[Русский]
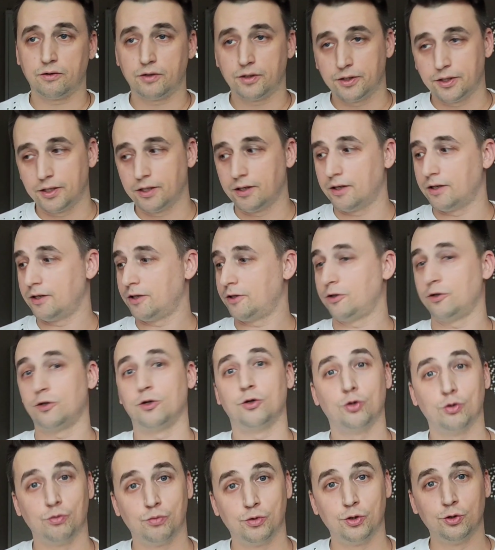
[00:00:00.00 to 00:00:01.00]
я
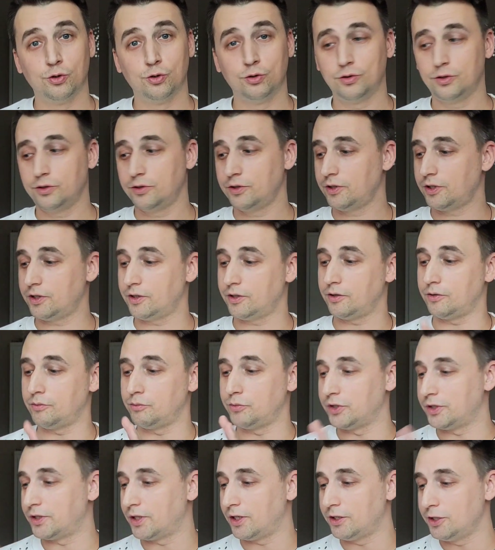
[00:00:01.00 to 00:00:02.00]
люблю.
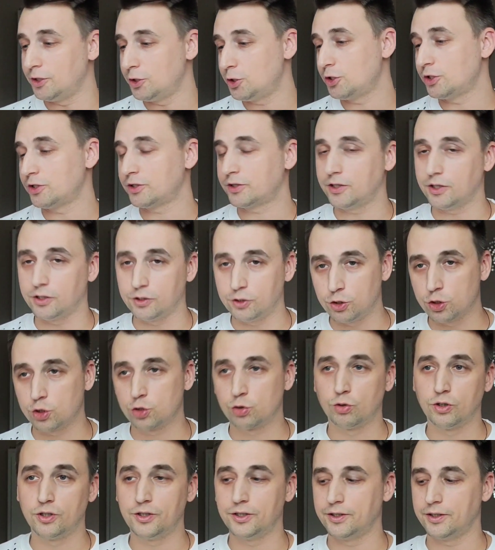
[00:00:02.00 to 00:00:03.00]
Металлическое,
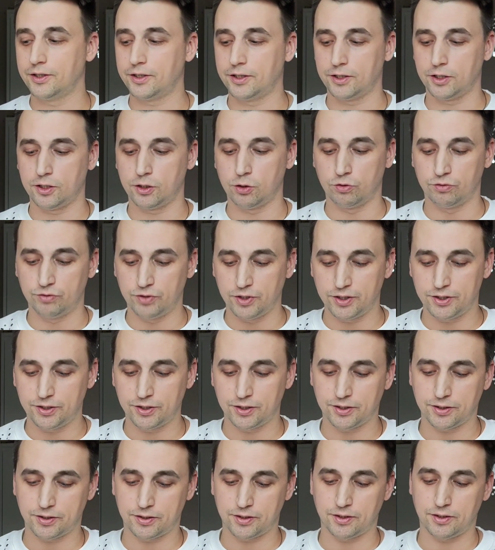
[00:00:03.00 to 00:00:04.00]
тяжеленькое,
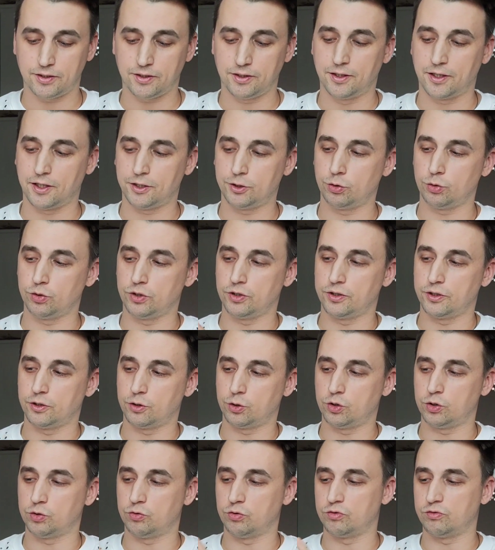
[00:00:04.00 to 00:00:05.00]
увесистое, граненый
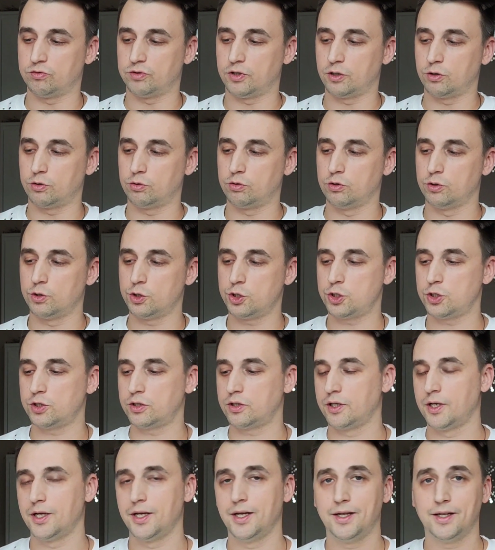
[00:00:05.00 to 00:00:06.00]
такой вот
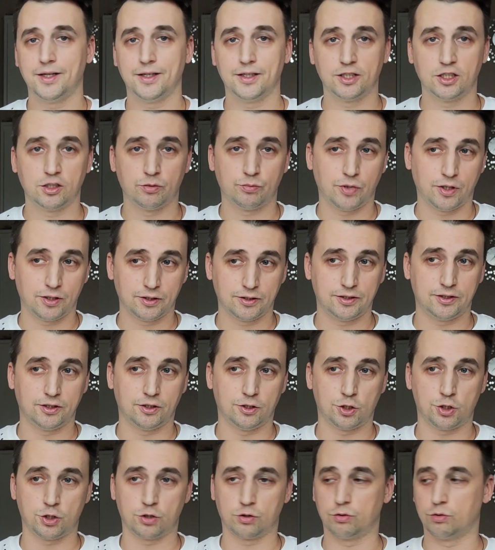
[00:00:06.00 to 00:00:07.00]
флакончик. Это
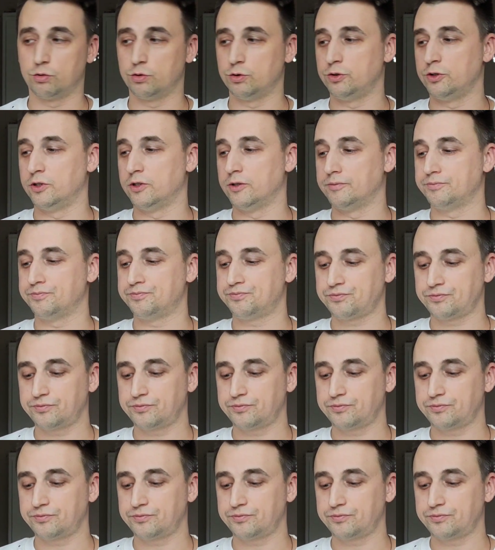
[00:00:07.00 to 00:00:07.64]
полтинничек, друзья